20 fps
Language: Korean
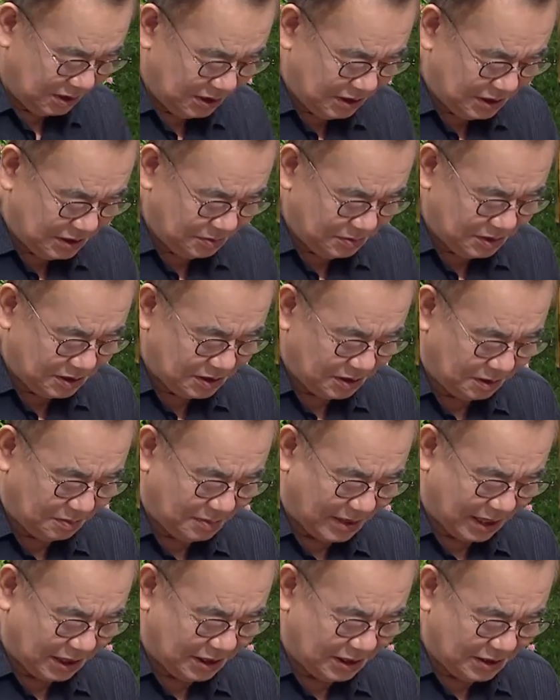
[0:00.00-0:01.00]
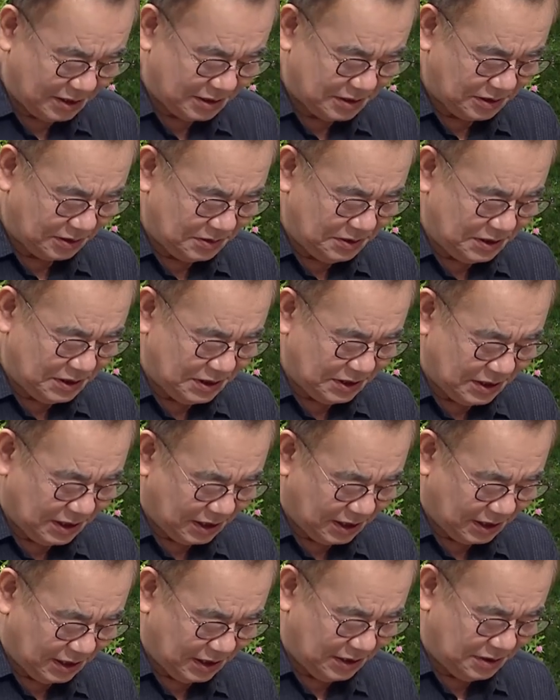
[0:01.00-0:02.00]
22절 만일
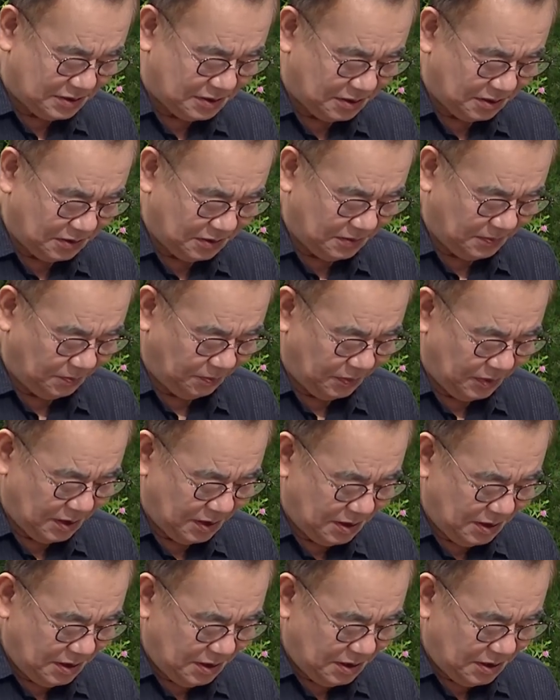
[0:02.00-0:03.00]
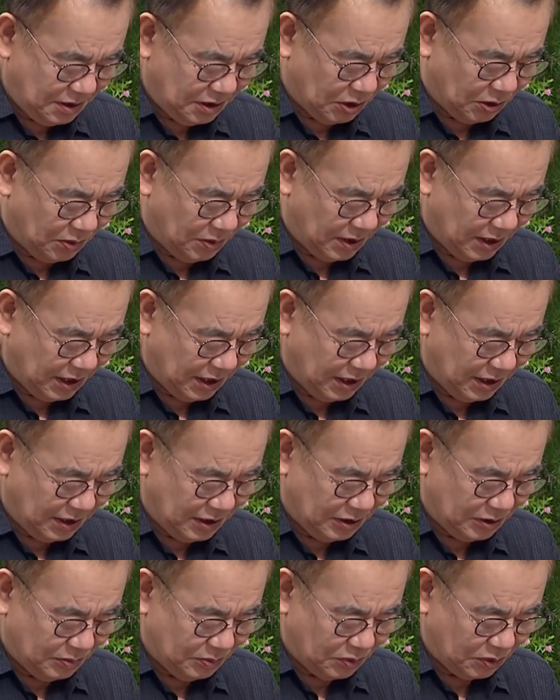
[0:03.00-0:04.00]
선지자가 있어 여호와의
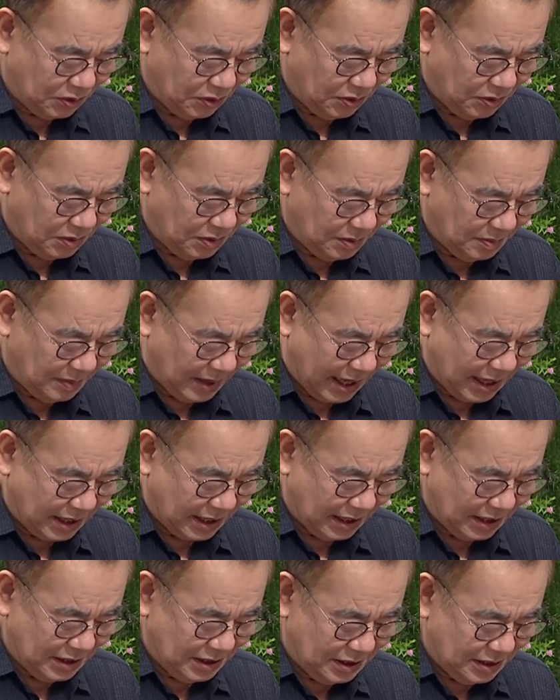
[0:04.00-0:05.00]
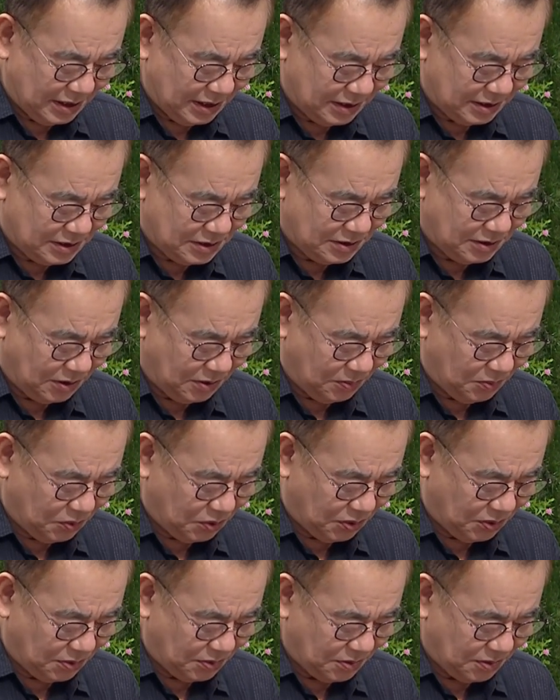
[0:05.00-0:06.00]
이름으로 말한 일에
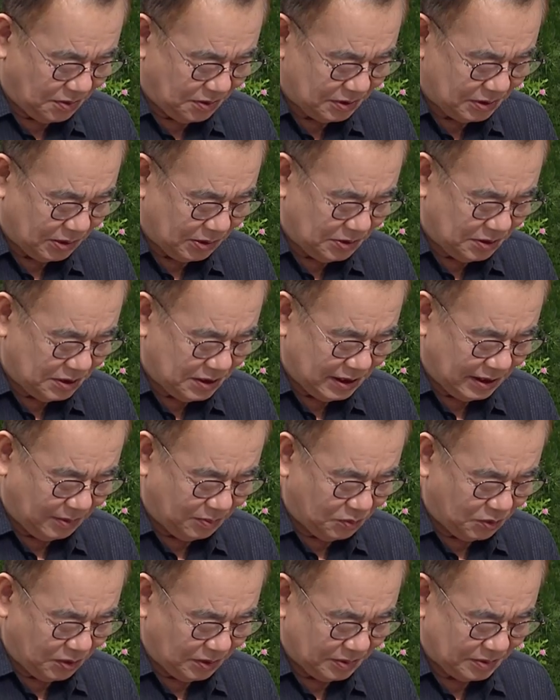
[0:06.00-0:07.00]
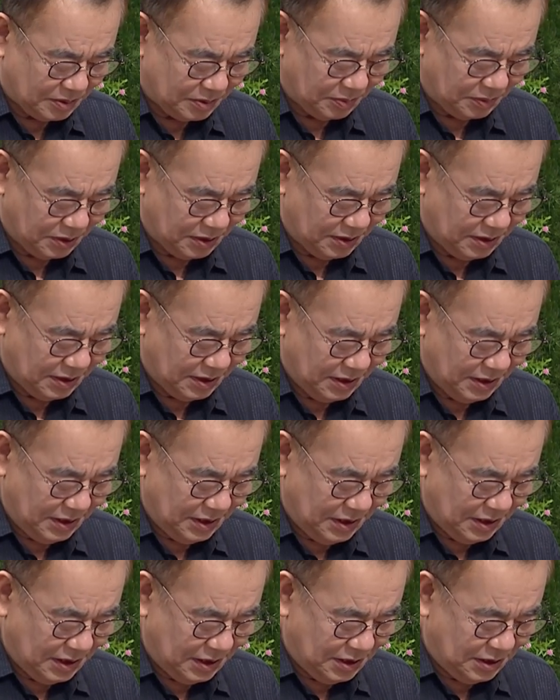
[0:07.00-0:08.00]
증엄도 없고 성취함도 없으면
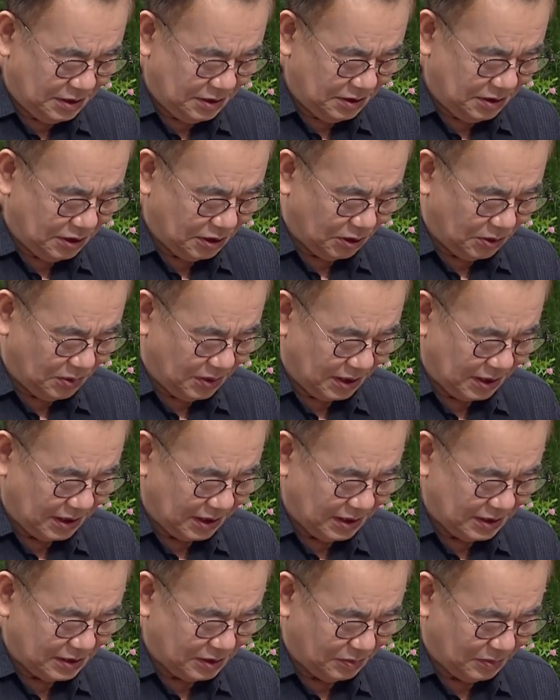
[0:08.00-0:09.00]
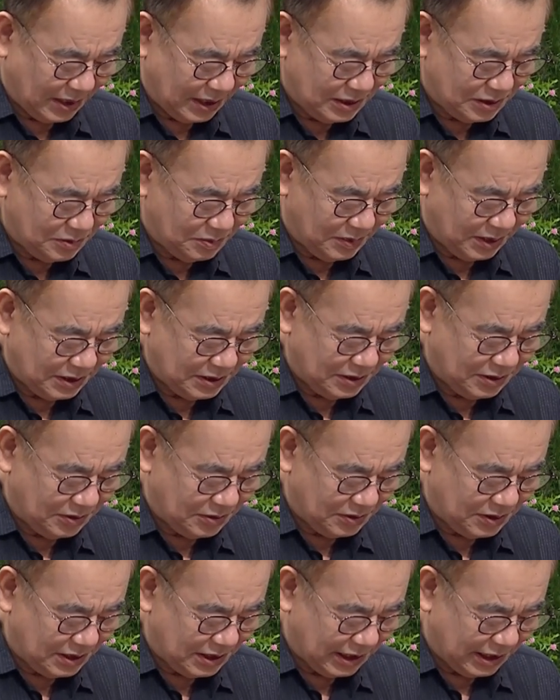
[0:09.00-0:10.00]
이는 여호와께서 말씀하신
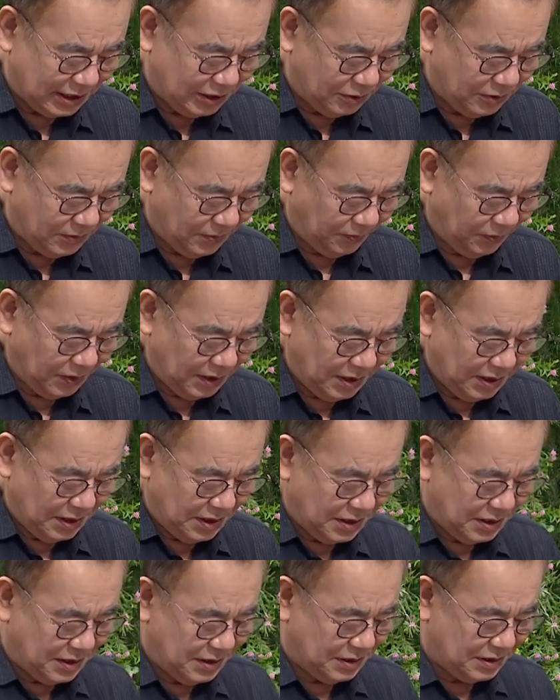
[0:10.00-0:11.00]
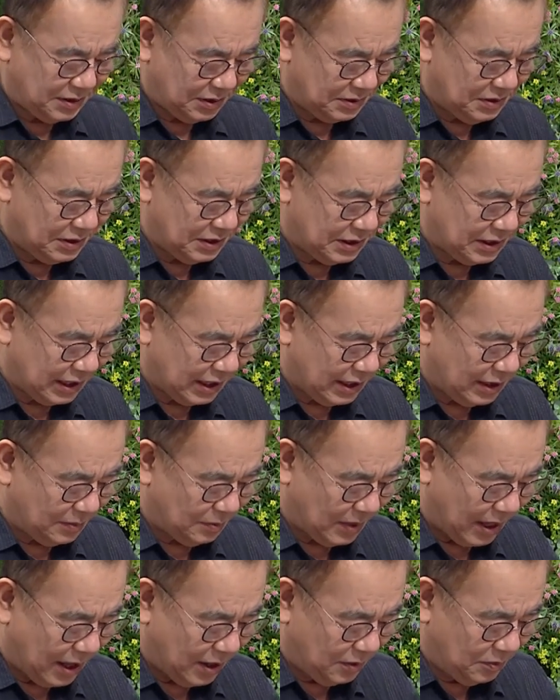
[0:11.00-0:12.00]
것이 아니요 그 선지자가
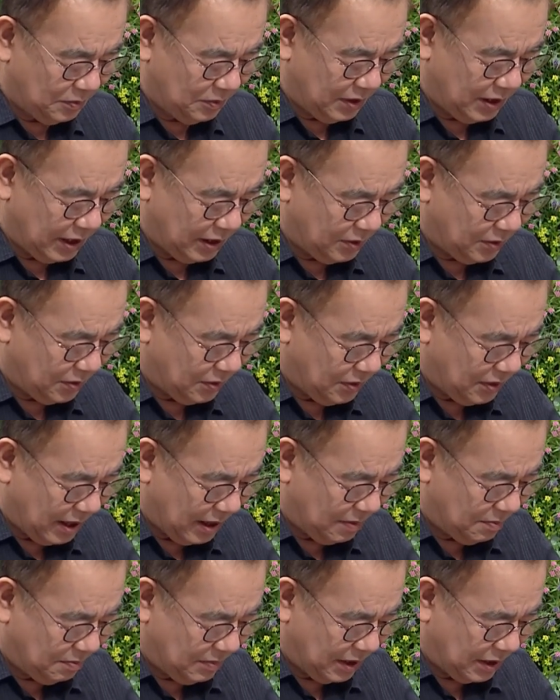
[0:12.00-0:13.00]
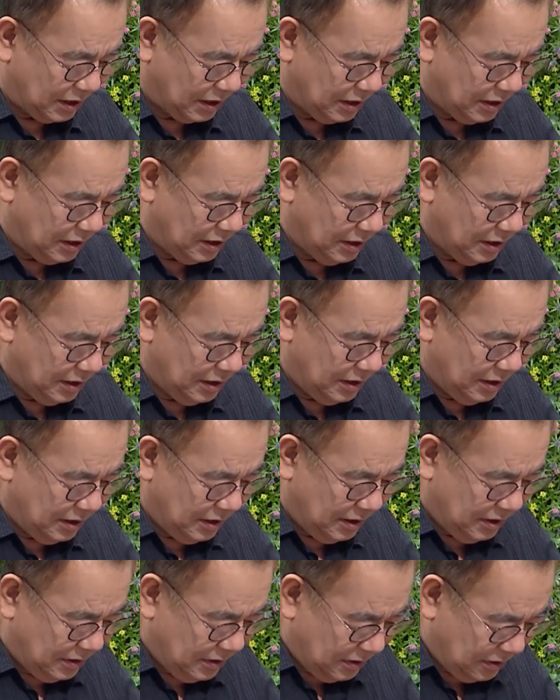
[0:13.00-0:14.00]
마음대로 한 말이니
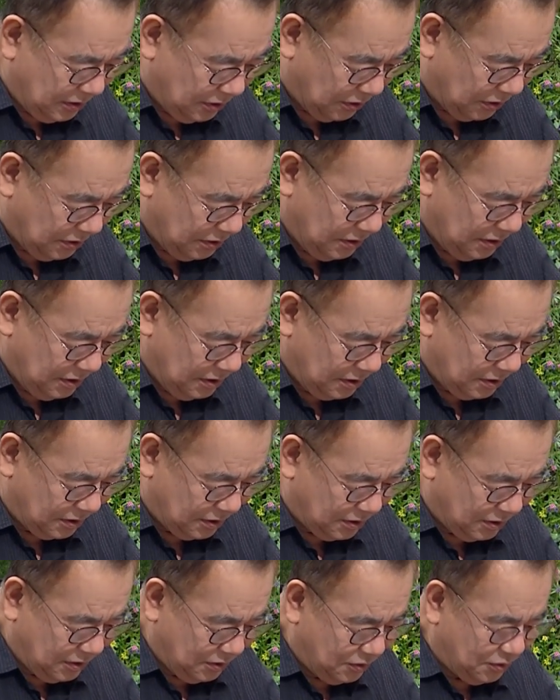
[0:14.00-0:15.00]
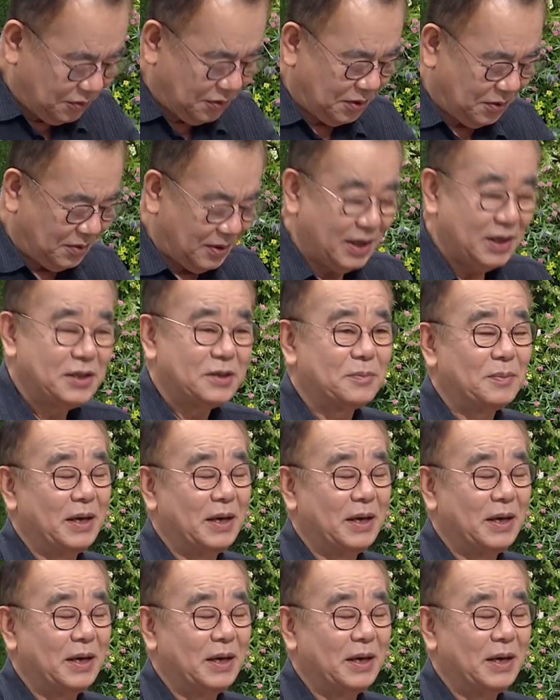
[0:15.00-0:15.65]
너는 그를 두려워하지